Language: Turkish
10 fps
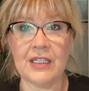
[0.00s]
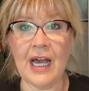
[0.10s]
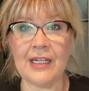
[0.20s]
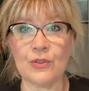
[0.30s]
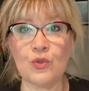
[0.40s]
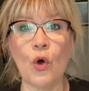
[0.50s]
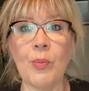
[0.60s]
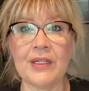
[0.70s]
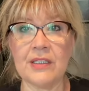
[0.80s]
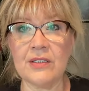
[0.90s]
Yani
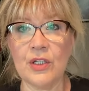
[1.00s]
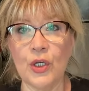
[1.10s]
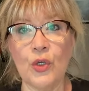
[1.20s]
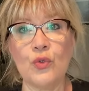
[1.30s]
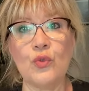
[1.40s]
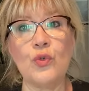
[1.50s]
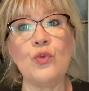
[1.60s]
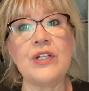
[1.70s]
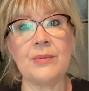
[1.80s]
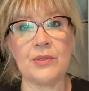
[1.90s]
sobanın
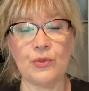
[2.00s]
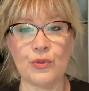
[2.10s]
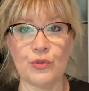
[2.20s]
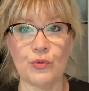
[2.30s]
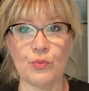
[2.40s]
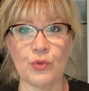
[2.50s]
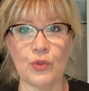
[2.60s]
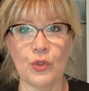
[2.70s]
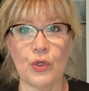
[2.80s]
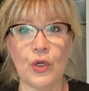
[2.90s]
külü gibi düşünün bunu.